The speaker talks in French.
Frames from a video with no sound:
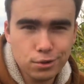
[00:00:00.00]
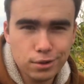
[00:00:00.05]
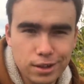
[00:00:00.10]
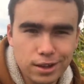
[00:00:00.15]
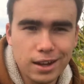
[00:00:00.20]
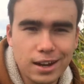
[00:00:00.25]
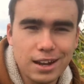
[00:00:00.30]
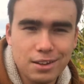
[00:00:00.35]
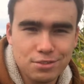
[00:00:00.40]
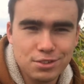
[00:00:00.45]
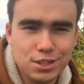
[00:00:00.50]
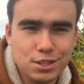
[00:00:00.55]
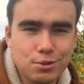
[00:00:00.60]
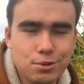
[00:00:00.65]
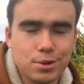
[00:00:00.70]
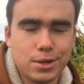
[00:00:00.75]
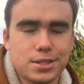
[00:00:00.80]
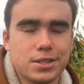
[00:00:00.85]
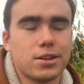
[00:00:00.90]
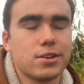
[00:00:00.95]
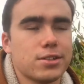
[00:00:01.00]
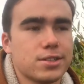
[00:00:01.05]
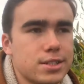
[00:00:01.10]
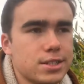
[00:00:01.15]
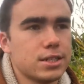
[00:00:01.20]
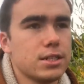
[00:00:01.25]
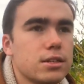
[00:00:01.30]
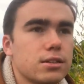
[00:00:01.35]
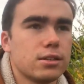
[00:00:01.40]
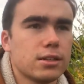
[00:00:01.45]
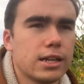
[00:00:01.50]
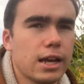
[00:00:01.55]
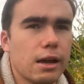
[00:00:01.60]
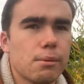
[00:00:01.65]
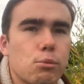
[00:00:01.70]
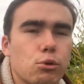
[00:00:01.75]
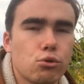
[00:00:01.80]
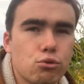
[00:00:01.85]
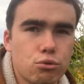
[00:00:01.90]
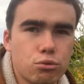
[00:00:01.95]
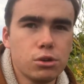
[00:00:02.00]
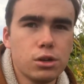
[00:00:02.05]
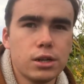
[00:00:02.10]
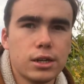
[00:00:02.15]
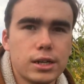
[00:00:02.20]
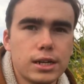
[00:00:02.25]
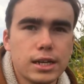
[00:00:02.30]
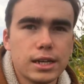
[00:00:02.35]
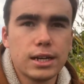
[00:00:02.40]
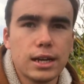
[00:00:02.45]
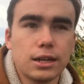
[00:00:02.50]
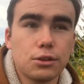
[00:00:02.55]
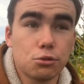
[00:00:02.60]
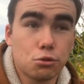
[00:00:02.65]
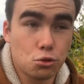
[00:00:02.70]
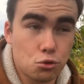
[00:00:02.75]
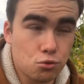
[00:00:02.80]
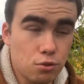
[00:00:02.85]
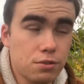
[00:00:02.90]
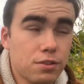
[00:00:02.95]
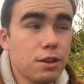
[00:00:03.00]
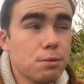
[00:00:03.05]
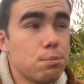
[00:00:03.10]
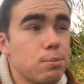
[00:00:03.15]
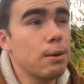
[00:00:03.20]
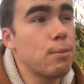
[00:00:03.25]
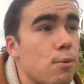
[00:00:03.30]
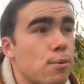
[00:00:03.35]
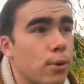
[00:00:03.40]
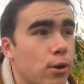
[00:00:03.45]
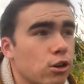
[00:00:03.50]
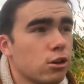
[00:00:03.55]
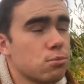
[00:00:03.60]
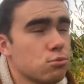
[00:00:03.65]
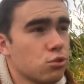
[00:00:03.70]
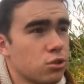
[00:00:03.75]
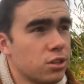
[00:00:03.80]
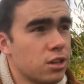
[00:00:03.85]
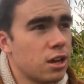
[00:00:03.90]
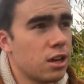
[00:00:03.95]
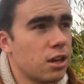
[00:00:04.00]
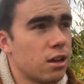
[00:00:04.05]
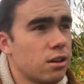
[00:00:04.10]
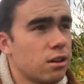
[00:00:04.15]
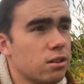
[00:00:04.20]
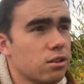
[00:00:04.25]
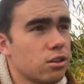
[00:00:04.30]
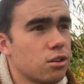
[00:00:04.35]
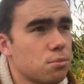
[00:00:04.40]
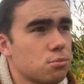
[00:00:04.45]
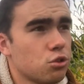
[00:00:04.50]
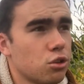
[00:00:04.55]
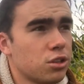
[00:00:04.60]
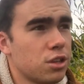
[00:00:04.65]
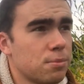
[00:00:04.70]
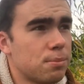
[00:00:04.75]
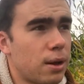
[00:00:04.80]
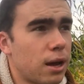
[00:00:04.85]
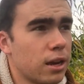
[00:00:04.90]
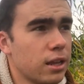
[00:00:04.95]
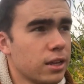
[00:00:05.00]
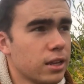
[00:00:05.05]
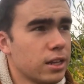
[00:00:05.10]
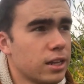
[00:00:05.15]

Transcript: Hein, la vidéo est sortie, euh, carrément cool. Un truc que je voulais faire depuis un moment, comme j'en ai, ai parlé.